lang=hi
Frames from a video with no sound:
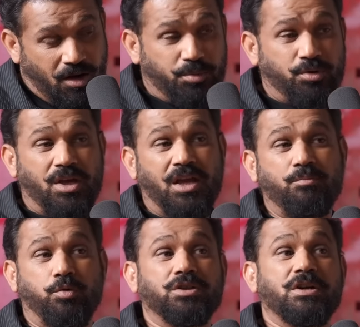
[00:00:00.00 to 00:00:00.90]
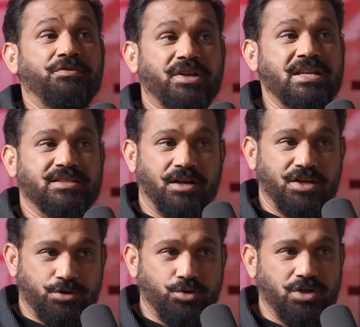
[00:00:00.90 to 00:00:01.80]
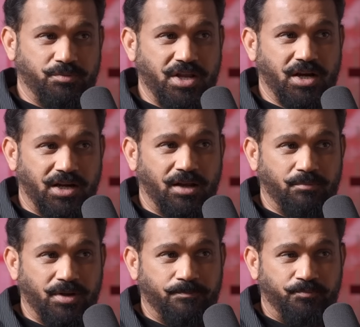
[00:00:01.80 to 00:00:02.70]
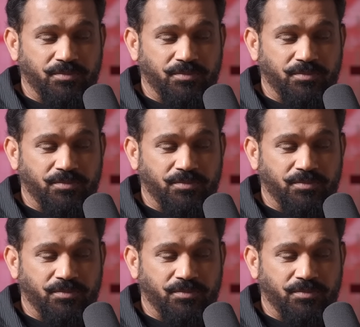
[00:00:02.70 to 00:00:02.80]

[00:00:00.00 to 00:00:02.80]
अब तो क्या कि बहुत अवेयरनेस आ गई है सोशल मीडिया के टाइम में